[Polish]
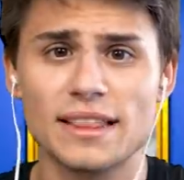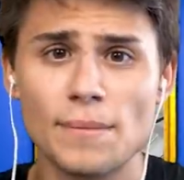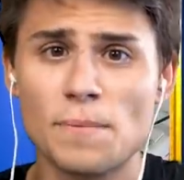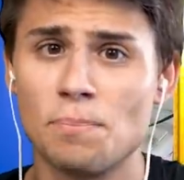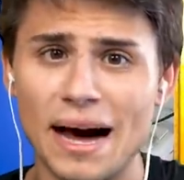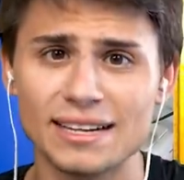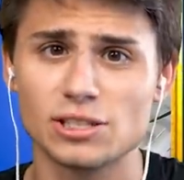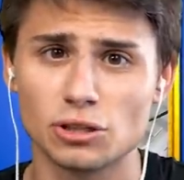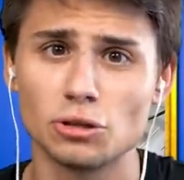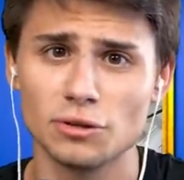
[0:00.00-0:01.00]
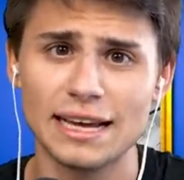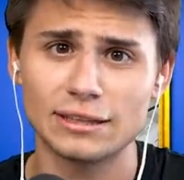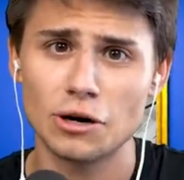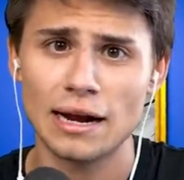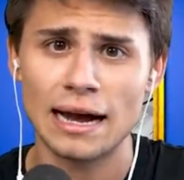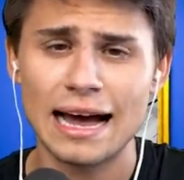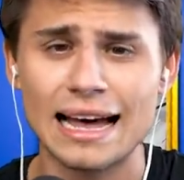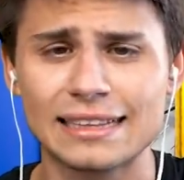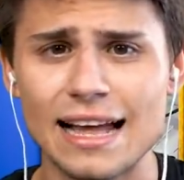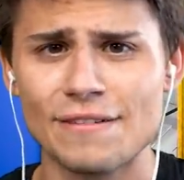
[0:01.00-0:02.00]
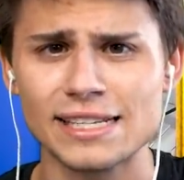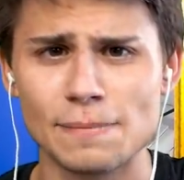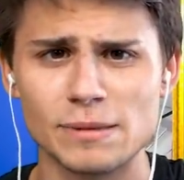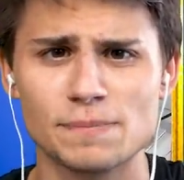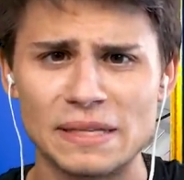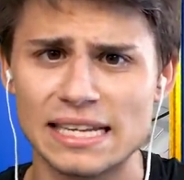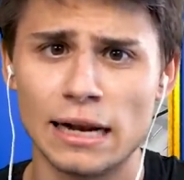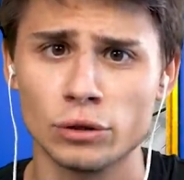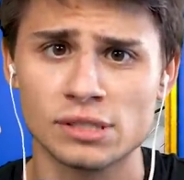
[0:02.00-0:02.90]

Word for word: nami bardzo trudna droga, a dla was mam specjalną